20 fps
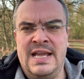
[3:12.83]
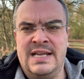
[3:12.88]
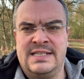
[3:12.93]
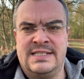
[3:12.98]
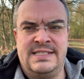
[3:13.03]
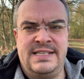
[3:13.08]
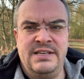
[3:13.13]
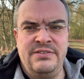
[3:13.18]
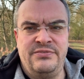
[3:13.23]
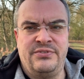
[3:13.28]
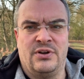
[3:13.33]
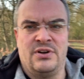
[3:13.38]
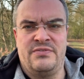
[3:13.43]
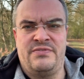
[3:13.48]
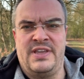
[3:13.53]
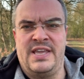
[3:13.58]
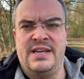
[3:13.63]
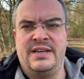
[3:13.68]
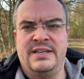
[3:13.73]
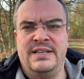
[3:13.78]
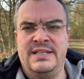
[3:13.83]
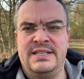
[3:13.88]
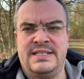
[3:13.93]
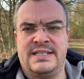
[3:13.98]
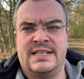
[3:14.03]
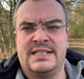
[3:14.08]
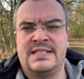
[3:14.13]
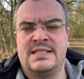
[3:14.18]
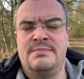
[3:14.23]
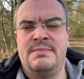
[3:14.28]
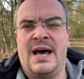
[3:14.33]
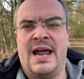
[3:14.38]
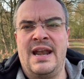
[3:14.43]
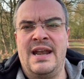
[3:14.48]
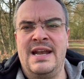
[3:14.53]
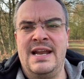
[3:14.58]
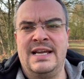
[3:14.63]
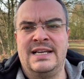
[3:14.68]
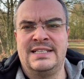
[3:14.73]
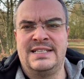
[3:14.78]
Sinnvoll wäre, dass
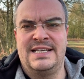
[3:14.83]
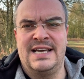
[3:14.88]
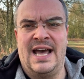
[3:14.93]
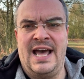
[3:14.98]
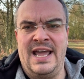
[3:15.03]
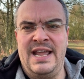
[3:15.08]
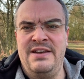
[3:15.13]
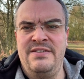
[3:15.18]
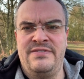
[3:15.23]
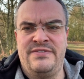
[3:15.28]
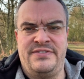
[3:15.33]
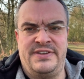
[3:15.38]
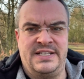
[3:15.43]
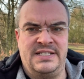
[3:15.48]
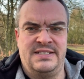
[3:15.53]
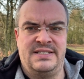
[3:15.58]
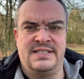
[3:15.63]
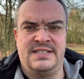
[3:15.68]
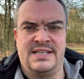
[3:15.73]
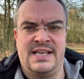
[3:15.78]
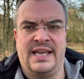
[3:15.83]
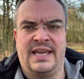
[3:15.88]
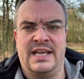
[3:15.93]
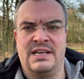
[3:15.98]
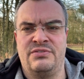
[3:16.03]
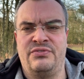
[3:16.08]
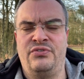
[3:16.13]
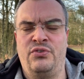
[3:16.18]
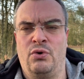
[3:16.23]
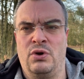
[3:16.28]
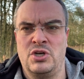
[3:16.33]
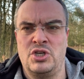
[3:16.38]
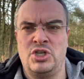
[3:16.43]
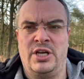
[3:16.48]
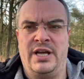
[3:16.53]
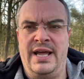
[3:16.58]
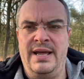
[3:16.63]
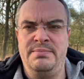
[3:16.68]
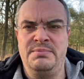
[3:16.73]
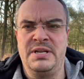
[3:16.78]
man kein festes Gerät
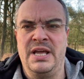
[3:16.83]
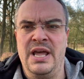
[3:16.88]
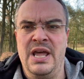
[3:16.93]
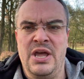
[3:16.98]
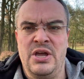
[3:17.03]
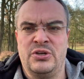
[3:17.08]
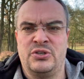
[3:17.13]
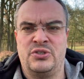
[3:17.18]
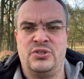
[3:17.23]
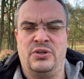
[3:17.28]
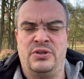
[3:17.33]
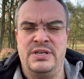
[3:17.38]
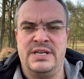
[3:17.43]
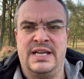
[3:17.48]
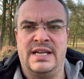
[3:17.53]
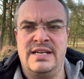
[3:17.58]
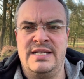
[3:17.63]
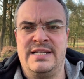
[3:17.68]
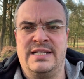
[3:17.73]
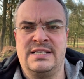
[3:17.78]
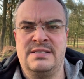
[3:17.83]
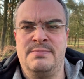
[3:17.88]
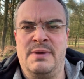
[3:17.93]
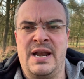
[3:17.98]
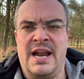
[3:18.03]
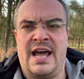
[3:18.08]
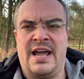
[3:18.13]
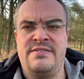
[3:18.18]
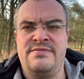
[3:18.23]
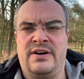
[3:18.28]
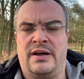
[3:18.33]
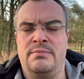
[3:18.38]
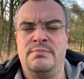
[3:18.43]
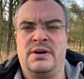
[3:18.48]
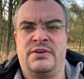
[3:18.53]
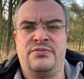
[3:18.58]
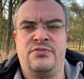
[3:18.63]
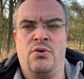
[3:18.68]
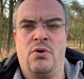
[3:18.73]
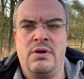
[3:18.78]
vorschreibt, sondern dass man einfach ein
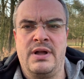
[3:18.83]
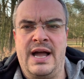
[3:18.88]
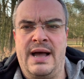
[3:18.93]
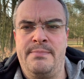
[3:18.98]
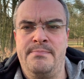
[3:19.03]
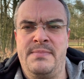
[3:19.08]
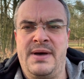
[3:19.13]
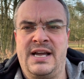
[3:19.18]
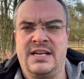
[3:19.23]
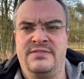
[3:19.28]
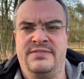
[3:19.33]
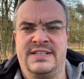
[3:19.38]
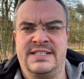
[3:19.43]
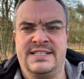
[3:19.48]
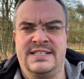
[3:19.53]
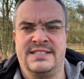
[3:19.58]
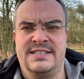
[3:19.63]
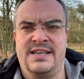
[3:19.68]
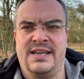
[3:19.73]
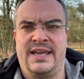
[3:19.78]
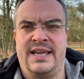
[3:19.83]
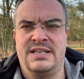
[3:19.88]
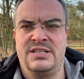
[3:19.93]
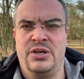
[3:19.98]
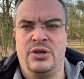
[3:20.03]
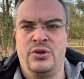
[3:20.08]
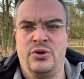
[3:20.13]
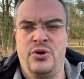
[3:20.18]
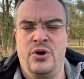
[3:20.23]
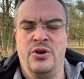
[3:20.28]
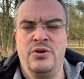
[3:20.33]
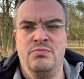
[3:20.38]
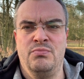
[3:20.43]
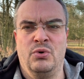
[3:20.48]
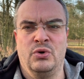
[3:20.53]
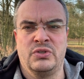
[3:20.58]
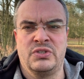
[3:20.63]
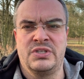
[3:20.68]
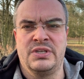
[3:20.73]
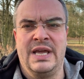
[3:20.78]
paar Vorgaben macht, was das Gerät können
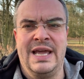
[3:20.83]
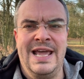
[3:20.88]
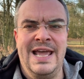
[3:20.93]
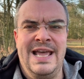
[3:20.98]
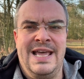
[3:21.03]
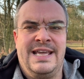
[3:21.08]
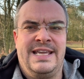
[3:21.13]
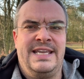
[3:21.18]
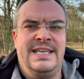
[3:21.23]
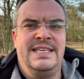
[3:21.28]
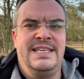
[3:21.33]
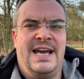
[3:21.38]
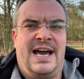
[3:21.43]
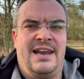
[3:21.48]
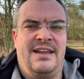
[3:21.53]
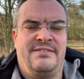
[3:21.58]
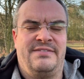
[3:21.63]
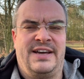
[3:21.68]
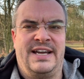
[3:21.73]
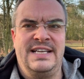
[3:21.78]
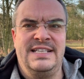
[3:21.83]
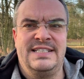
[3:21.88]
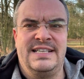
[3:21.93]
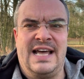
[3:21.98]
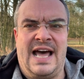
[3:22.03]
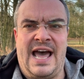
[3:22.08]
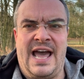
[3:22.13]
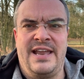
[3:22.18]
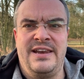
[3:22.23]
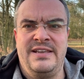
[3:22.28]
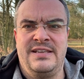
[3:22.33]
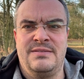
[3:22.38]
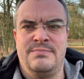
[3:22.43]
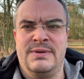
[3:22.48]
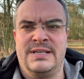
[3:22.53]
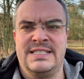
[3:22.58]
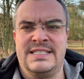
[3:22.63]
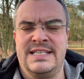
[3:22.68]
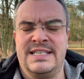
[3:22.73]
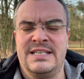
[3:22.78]
muss. Idealerweise einigt
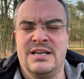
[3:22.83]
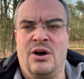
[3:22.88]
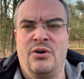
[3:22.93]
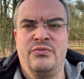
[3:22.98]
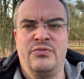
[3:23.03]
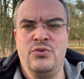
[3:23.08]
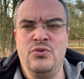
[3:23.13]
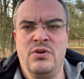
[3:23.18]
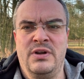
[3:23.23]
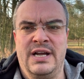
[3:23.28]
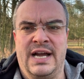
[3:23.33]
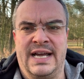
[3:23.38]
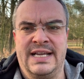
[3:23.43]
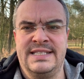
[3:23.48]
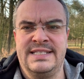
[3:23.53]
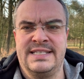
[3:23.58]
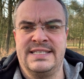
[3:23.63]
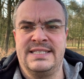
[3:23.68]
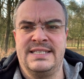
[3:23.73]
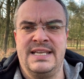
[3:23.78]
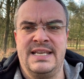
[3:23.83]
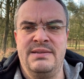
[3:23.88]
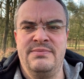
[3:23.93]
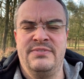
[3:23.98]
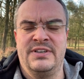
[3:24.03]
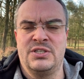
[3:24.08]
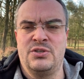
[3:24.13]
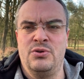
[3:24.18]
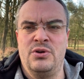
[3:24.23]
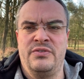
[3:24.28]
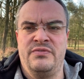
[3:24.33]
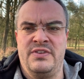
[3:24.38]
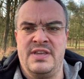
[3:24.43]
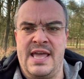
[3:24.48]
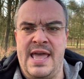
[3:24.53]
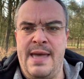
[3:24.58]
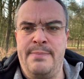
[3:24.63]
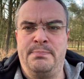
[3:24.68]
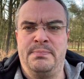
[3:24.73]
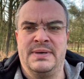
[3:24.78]
man sich auf irgendein System, was irgendwie
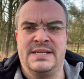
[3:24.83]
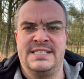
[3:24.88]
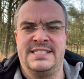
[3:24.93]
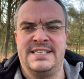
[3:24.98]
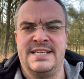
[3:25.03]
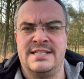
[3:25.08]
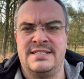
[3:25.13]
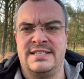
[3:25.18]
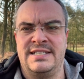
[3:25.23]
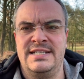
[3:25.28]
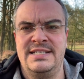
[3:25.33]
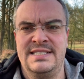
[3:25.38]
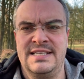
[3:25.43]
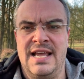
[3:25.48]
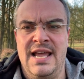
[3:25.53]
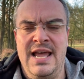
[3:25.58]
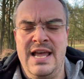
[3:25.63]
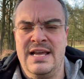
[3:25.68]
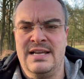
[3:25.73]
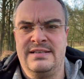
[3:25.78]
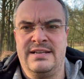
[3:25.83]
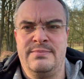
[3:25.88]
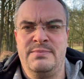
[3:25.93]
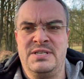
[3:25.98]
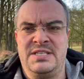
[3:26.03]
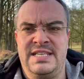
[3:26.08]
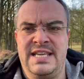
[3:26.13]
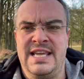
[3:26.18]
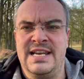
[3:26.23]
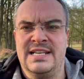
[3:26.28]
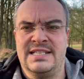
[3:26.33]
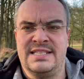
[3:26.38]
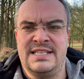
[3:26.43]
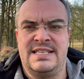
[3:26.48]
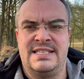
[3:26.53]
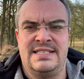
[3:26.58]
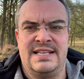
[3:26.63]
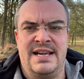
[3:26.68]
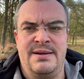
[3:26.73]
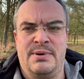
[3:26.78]
app-basierend ist, damit jeder
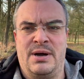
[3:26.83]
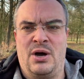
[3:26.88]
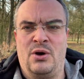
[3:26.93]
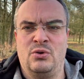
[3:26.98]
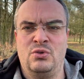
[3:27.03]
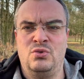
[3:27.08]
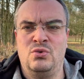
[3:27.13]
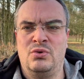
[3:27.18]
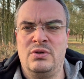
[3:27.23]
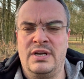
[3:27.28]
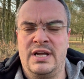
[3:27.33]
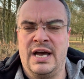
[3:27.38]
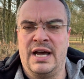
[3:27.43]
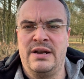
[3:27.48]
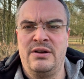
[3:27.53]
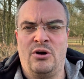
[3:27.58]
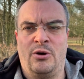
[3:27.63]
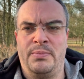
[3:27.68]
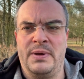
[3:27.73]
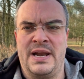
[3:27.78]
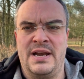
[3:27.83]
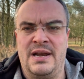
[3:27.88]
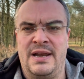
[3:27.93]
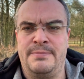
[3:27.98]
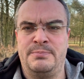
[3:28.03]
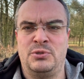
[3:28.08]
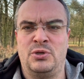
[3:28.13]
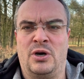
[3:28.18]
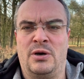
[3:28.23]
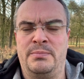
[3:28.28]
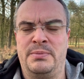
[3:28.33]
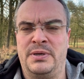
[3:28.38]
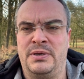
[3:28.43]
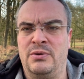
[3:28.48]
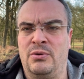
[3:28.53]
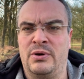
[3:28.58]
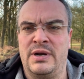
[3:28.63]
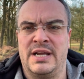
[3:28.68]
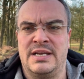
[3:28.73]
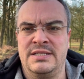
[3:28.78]
sich selber aussuchen kann, ob er einen Laptop
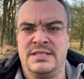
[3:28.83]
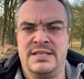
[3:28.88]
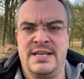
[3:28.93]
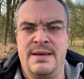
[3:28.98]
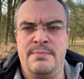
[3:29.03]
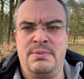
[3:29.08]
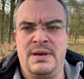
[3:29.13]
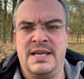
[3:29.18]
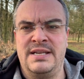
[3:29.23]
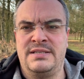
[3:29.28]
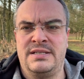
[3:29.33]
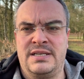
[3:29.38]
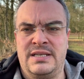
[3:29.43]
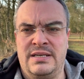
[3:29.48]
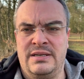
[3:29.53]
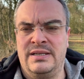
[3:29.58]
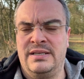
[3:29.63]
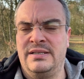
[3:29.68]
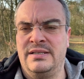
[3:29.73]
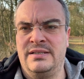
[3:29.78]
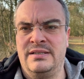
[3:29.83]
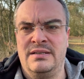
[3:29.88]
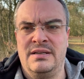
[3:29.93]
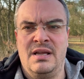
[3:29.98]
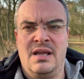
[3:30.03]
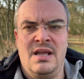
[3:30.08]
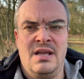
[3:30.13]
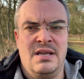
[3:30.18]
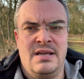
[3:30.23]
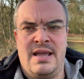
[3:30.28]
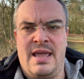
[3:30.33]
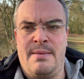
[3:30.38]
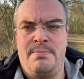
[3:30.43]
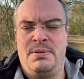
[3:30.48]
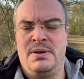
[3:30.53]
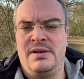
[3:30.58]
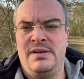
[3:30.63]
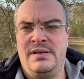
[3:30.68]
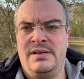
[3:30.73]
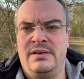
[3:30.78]
oder ein Tablet, äh,
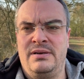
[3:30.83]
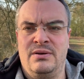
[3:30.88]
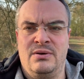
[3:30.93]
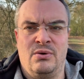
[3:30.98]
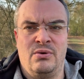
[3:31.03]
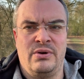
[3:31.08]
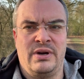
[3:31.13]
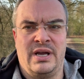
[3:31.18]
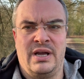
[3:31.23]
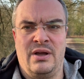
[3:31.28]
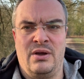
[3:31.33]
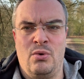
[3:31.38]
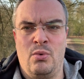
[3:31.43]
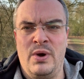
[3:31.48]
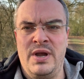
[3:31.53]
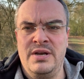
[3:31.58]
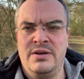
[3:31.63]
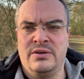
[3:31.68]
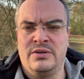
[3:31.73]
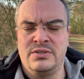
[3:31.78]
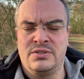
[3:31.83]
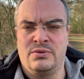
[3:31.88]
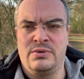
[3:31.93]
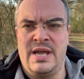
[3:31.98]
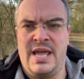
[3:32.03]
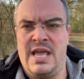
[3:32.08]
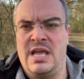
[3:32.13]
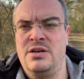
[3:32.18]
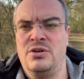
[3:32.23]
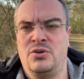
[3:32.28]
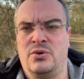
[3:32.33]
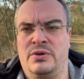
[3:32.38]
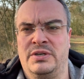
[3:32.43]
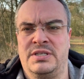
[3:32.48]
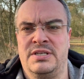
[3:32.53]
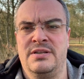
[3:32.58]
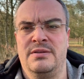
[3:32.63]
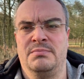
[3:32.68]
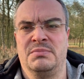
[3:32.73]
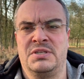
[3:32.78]
Apple oder Windows oder
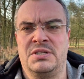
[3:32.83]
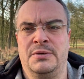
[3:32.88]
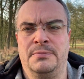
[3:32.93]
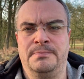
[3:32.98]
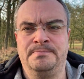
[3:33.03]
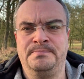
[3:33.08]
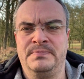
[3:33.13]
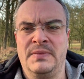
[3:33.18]
Android nimmt.